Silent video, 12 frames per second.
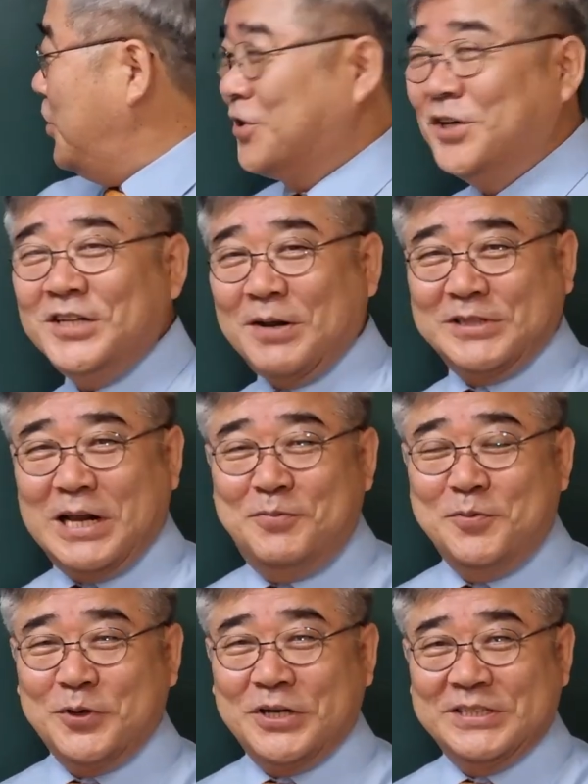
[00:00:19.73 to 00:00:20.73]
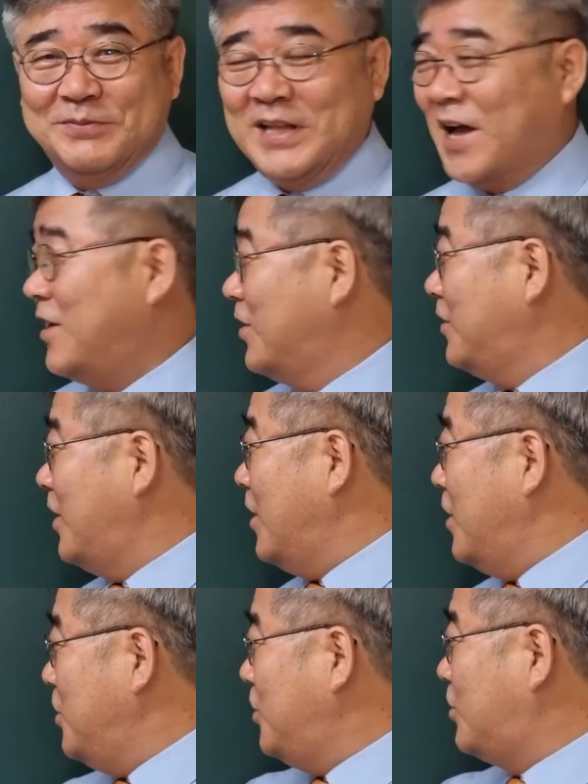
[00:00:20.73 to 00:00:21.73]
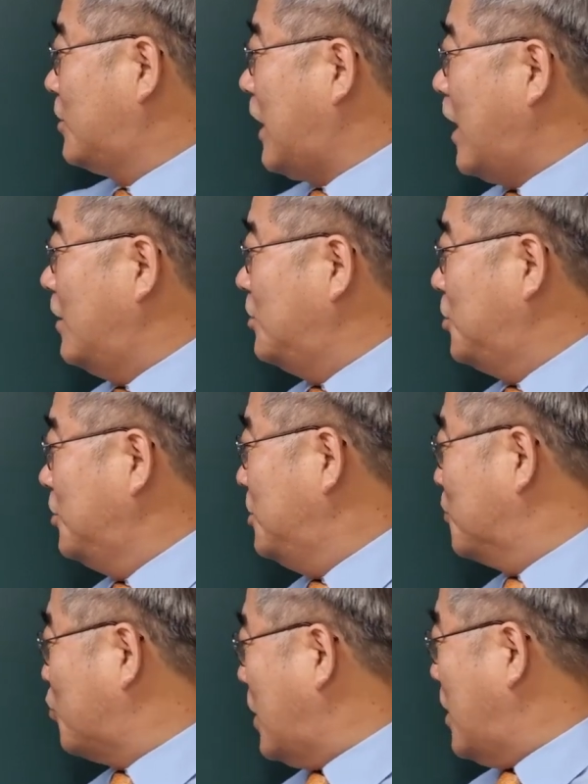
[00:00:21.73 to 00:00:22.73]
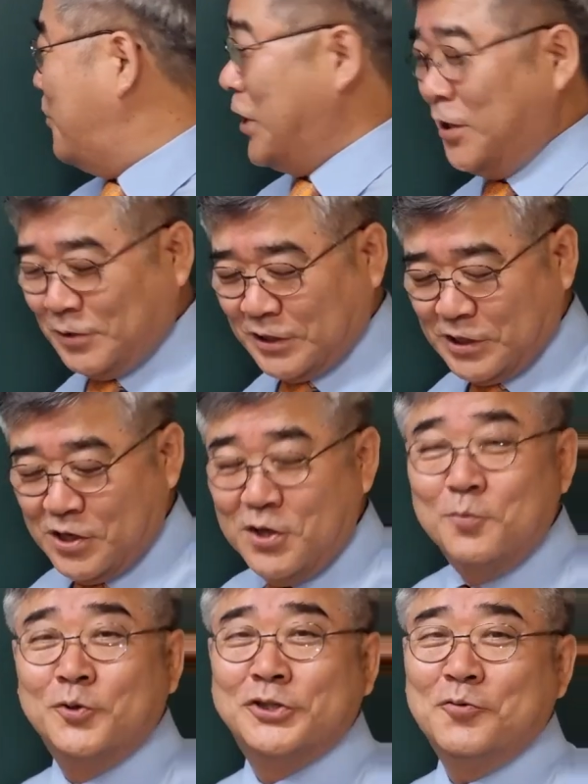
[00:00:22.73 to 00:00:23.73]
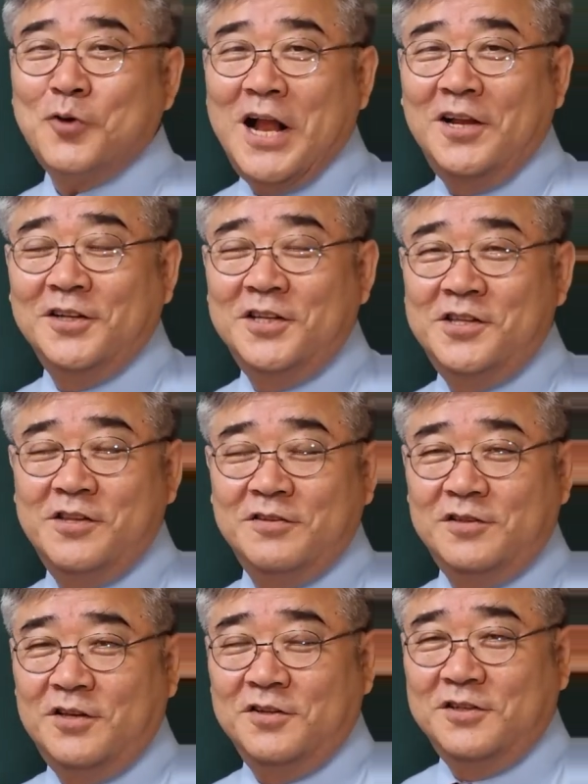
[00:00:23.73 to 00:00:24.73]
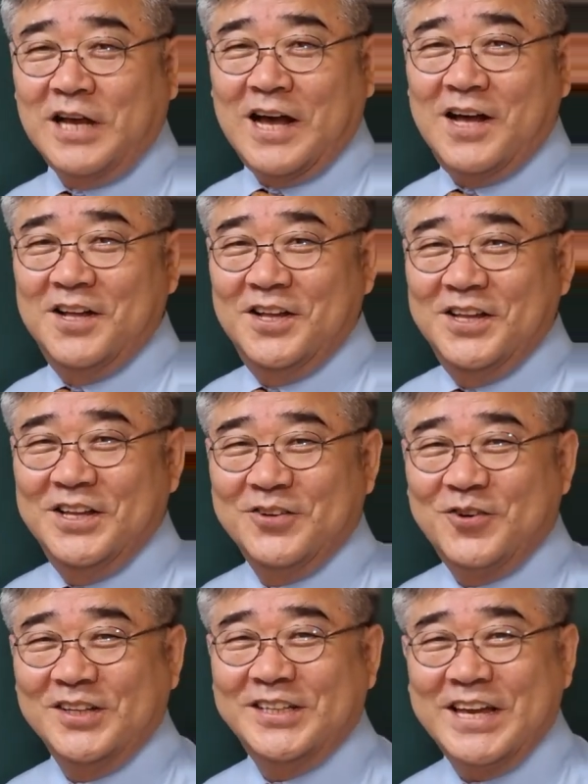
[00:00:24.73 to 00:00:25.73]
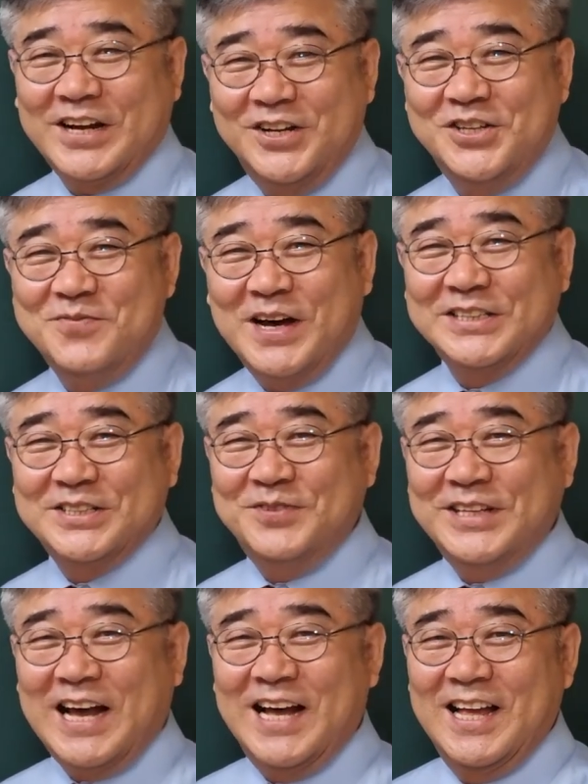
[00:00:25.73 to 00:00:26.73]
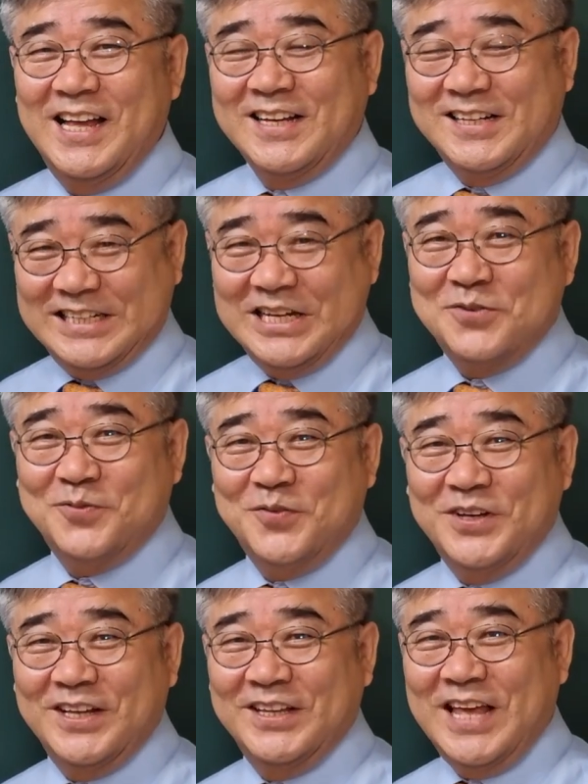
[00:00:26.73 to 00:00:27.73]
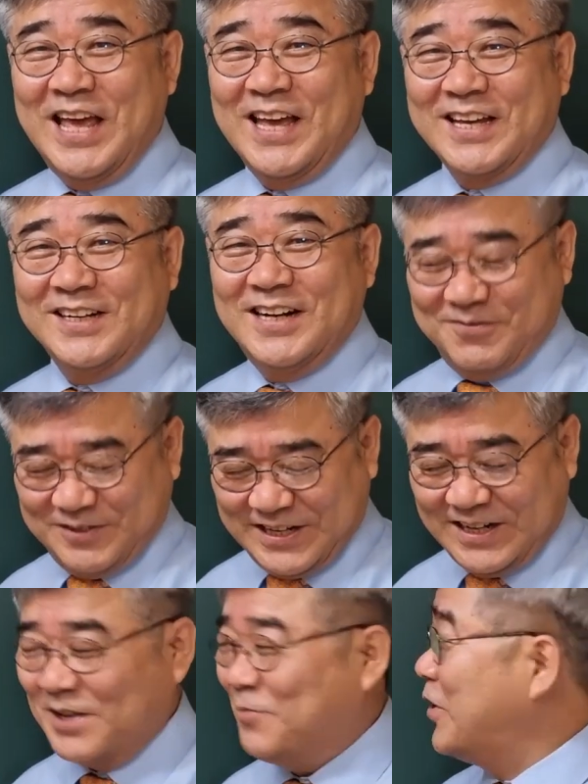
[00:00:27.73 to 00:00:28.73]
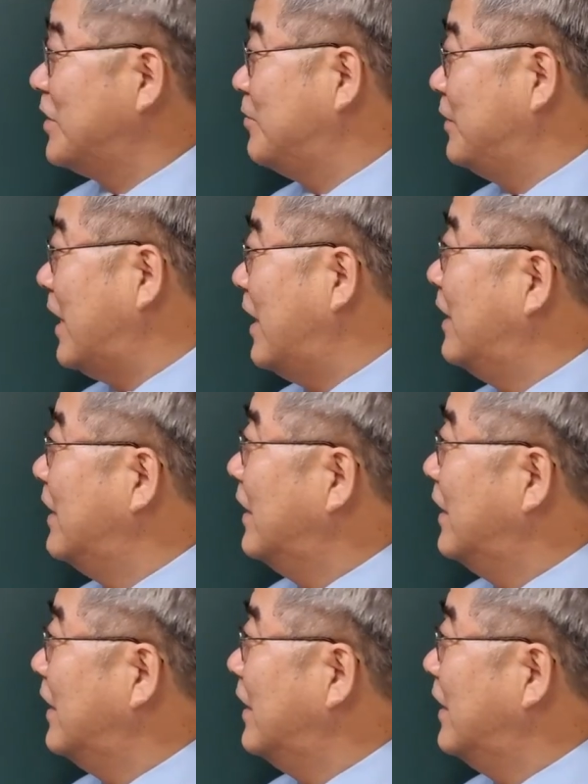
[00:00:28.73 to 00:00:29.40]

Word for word: 그걸 한번 살펴보겠습니다. 근데 이 간, 천엽과 백엽상이 무슨 관련이 있는, 냐 굉장히 관련이 많습니다. 글자로 보면. 네, 그걸 한번 생각해 보겠습니다.